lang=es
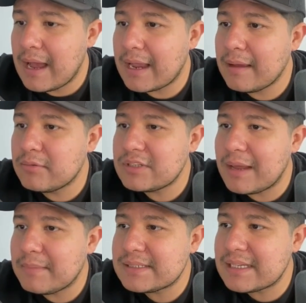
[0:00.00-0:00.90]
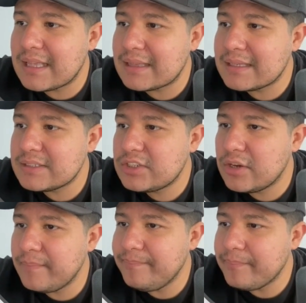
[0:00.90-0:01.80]
Aquí vemos la mesa de
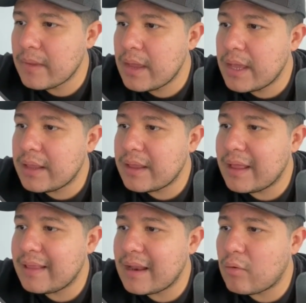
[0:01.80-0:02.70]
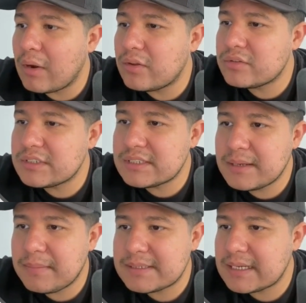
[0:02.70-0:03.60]
atención en el cual nos
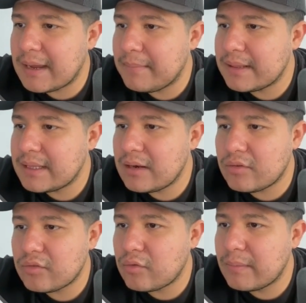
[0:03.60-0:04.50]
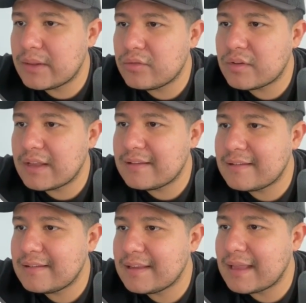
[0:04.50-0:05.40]
dice básicamente los documentos que
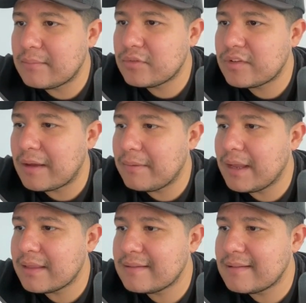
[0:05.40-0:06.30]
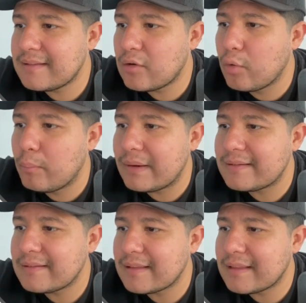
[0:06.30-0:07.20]
necesitamos saber. Dice si cumple
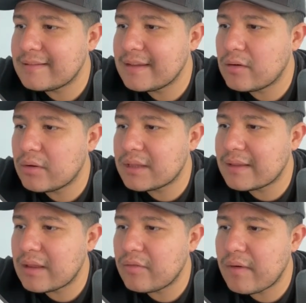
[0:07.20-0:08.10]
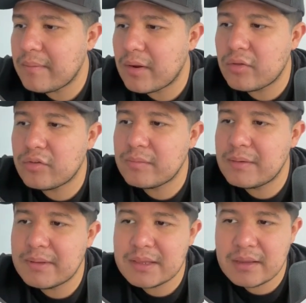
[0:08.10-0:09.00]
65 entre enero y febrero de
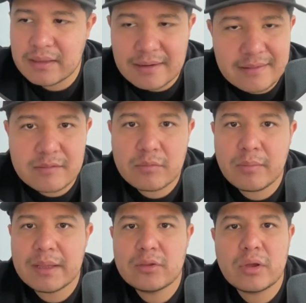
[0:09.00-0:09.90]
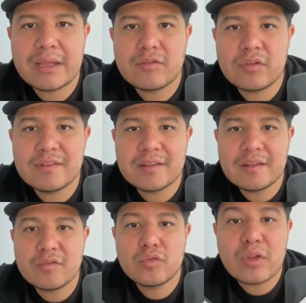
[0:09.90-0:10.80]
2023 es momento de que
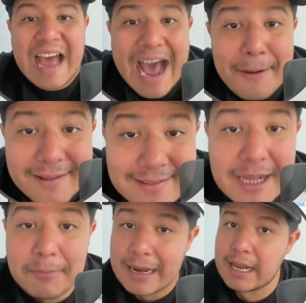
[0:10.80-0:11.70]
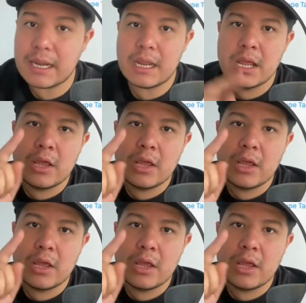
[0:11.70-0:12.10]
solicites a hacer valer